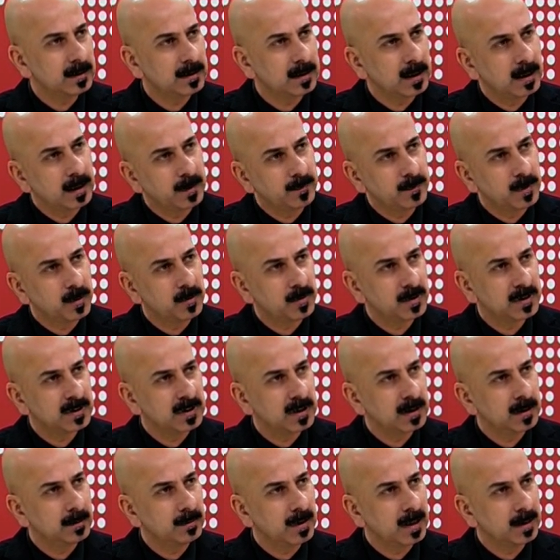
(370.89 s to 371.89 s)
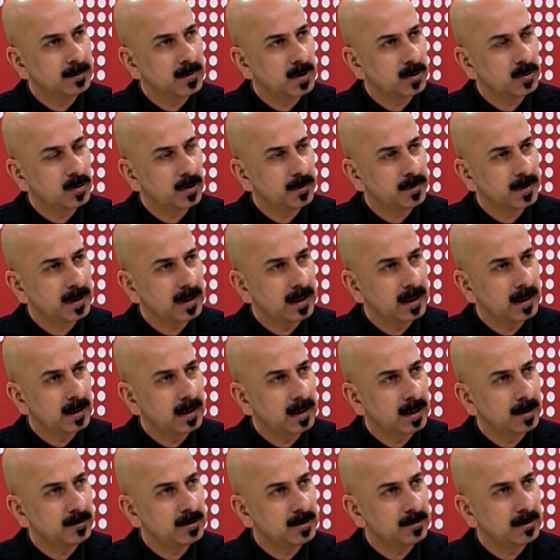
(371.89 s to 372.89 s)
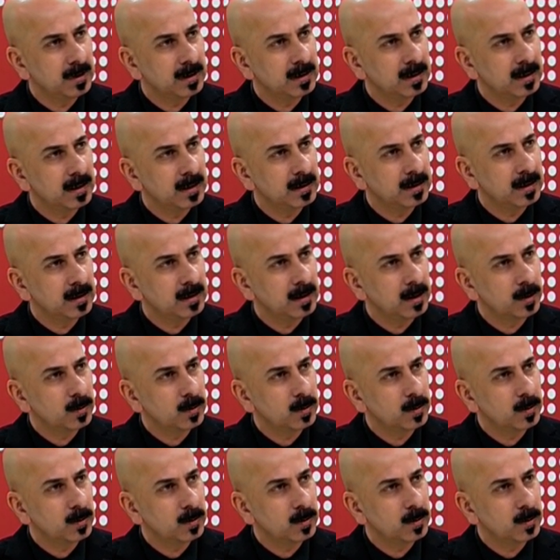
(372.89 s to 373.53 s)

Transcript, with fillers: سلفه السيد محمد توفيق علاوي وكان